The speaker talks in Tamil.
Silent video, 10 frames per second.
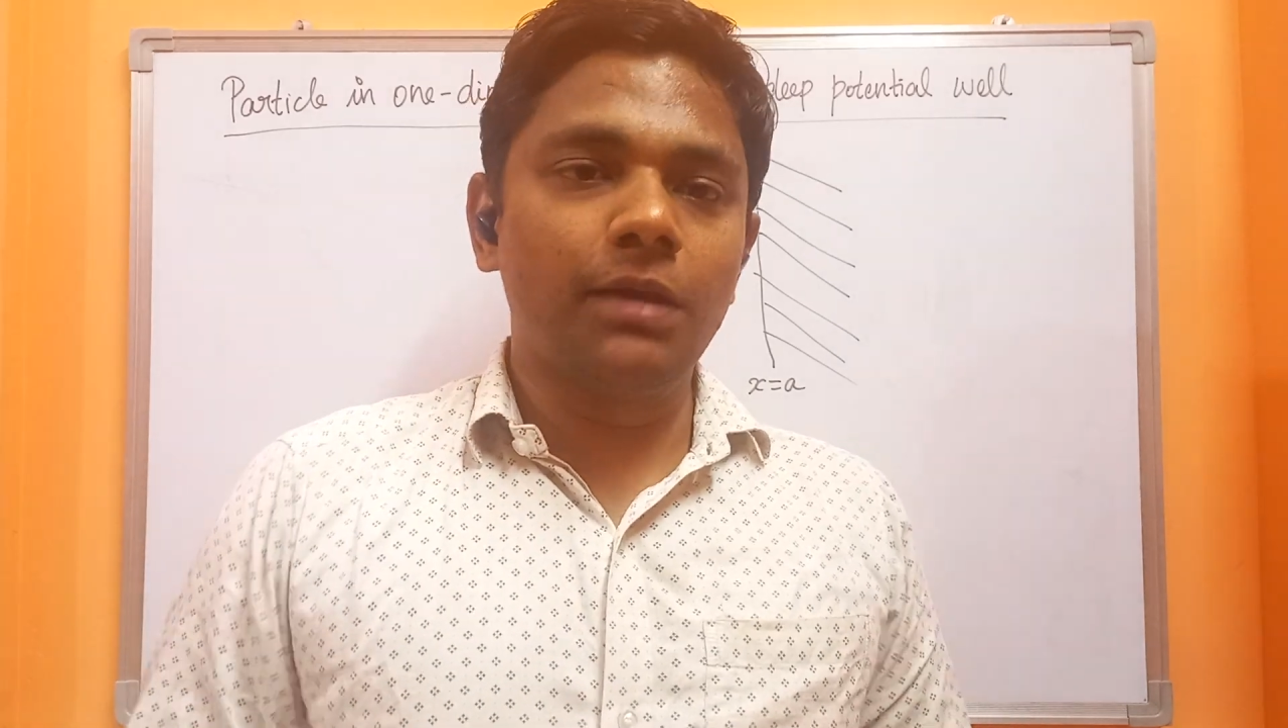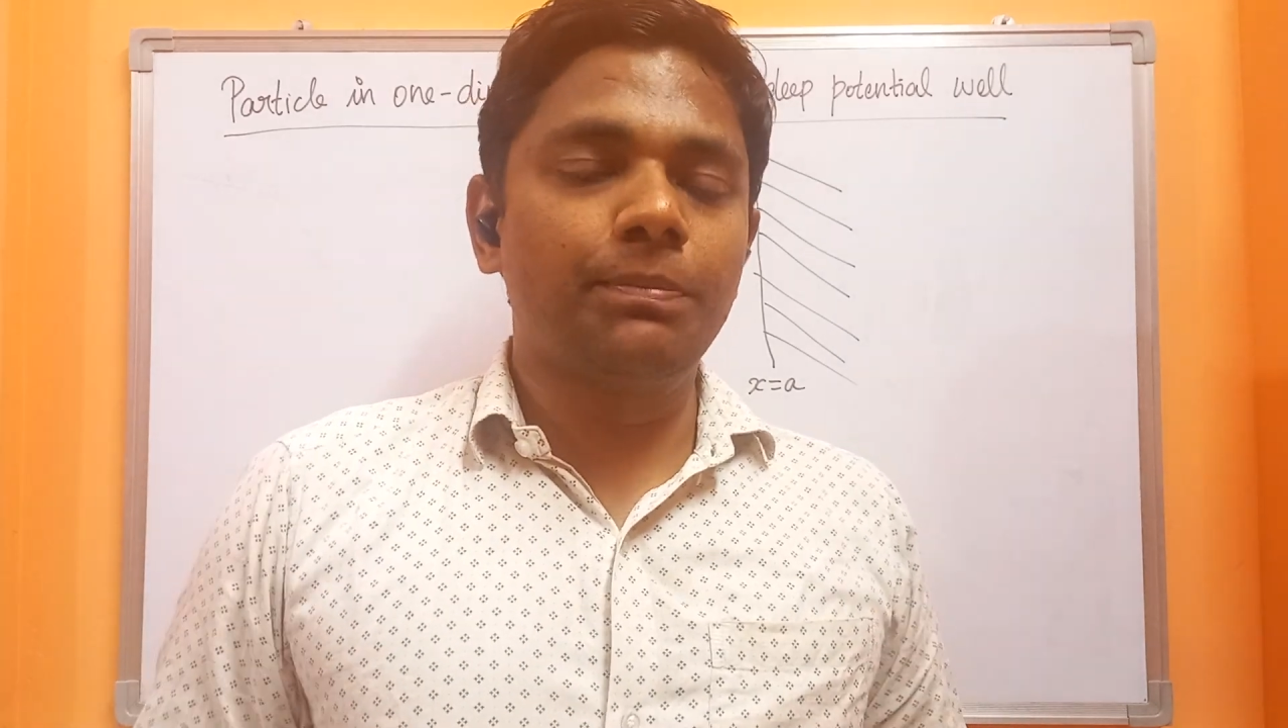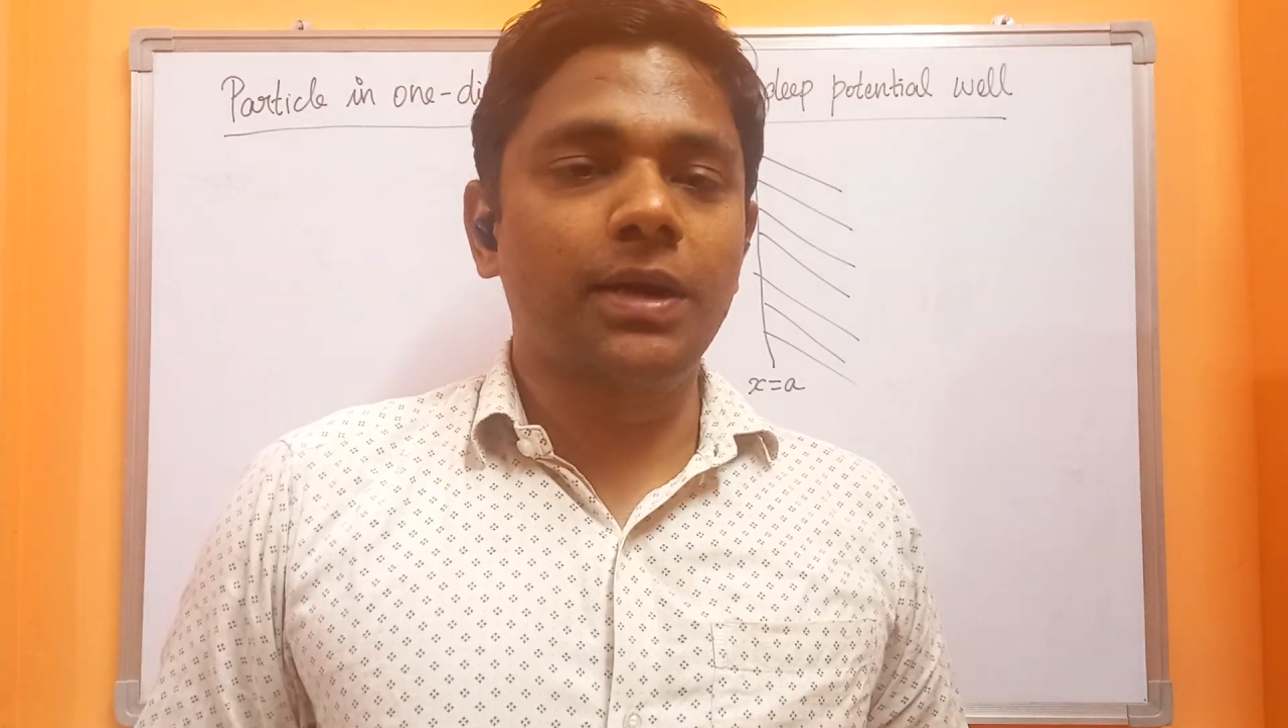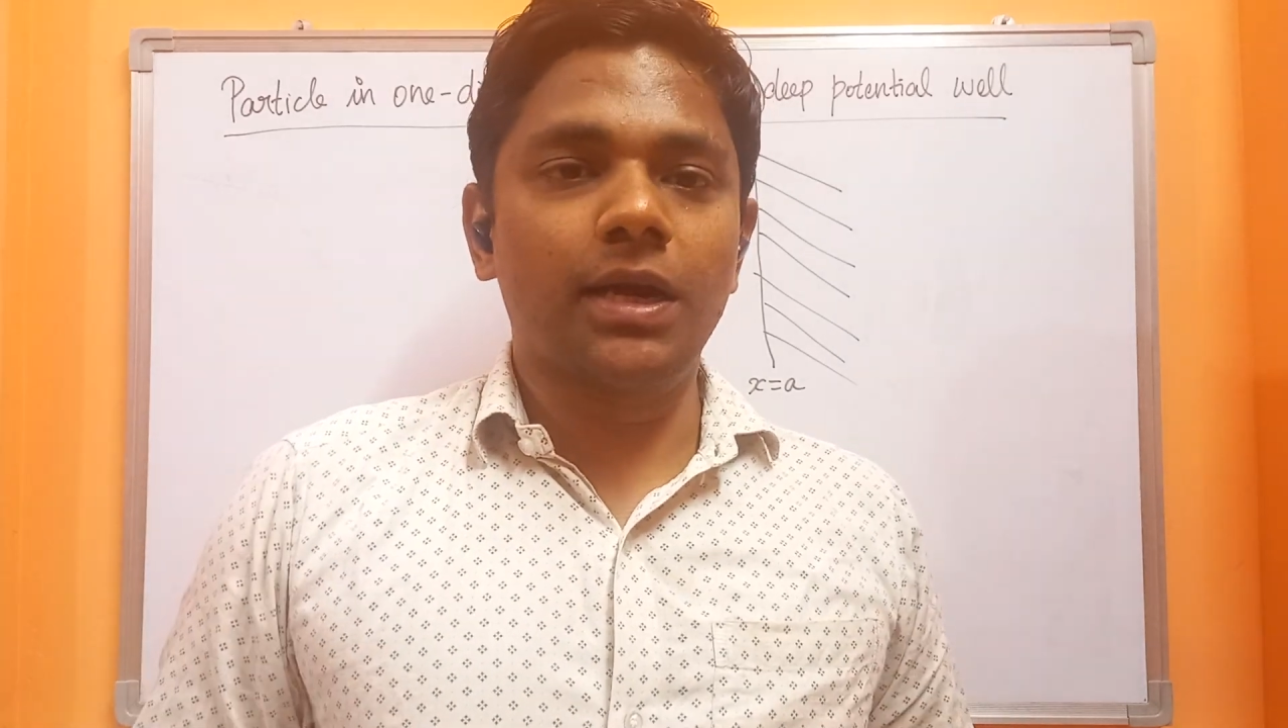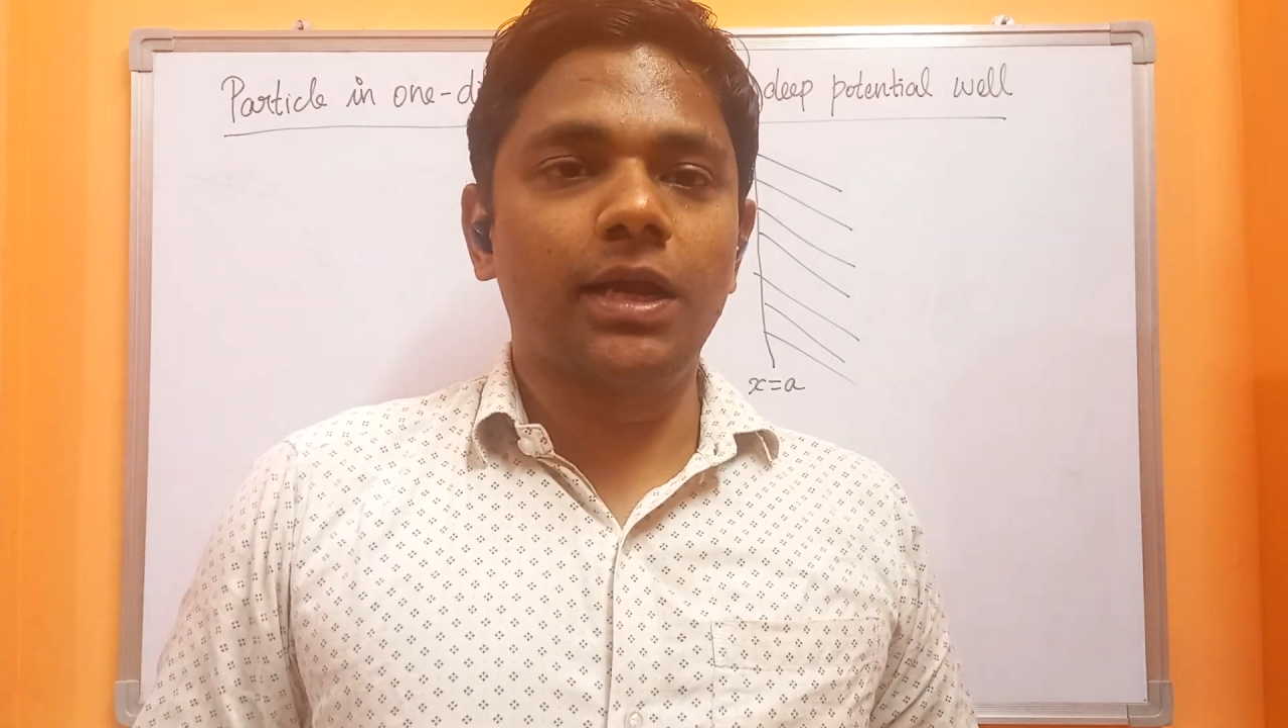
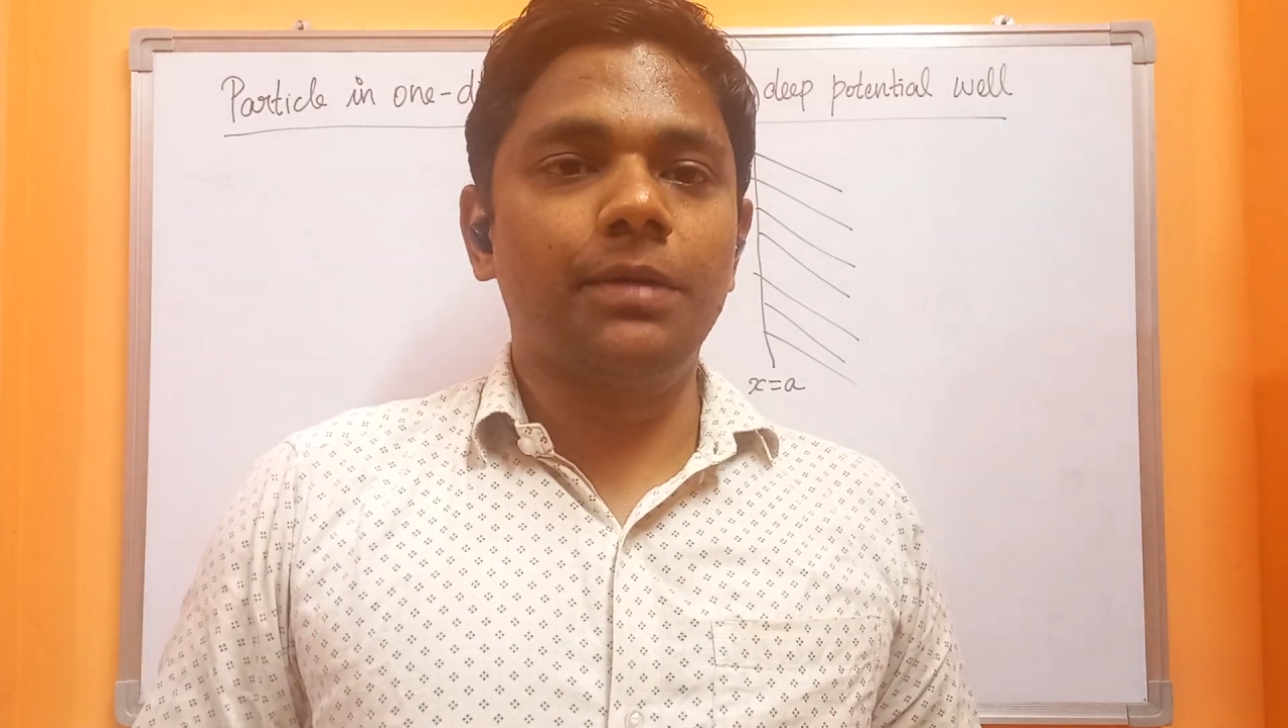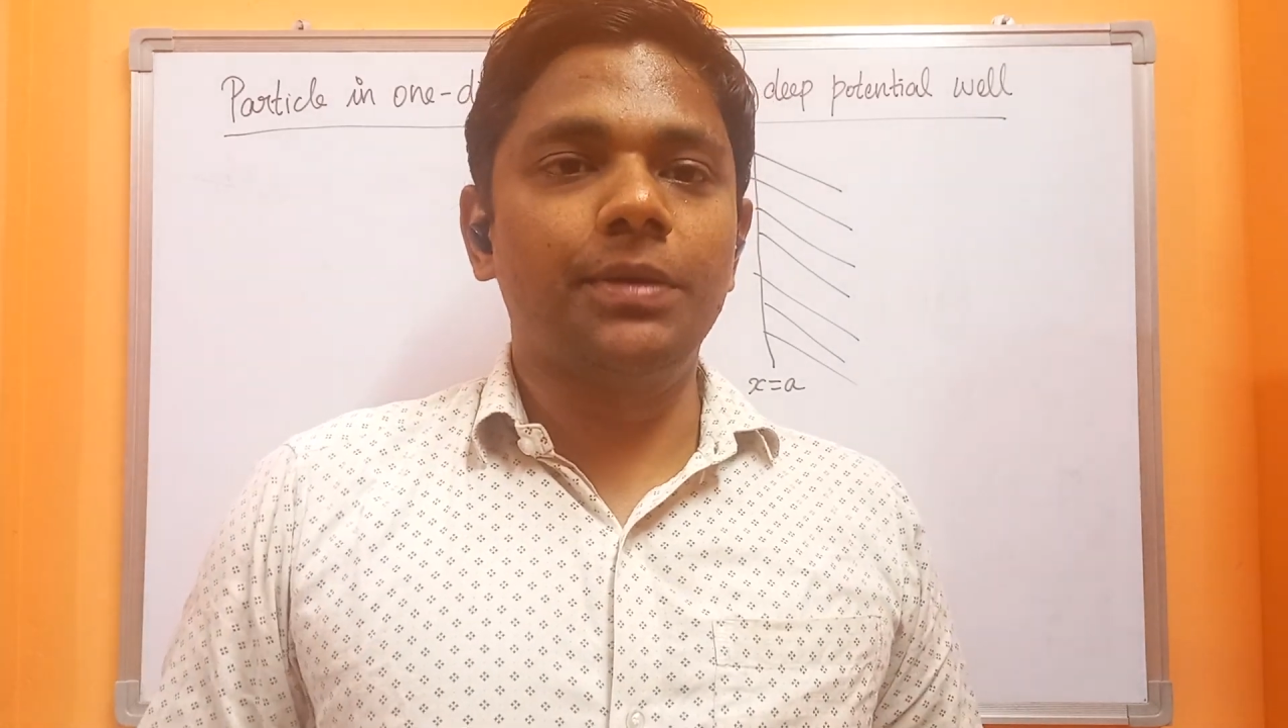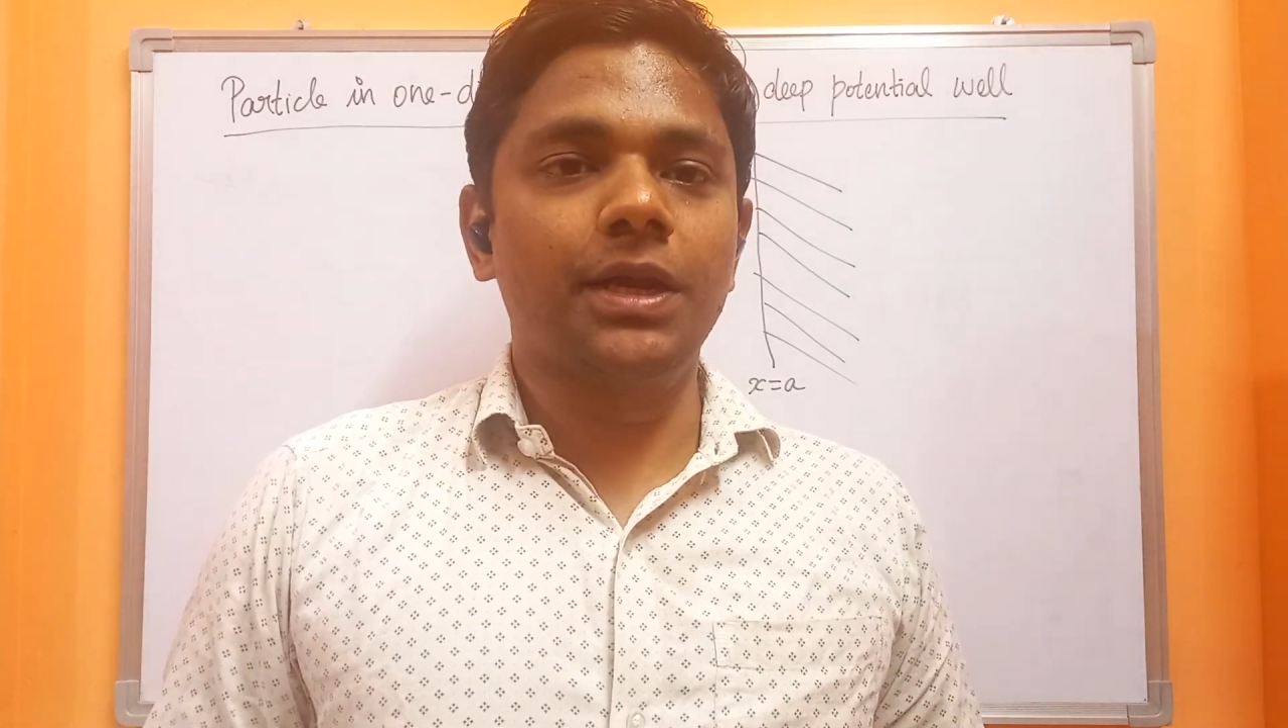ஹெல்ப் பண்ணல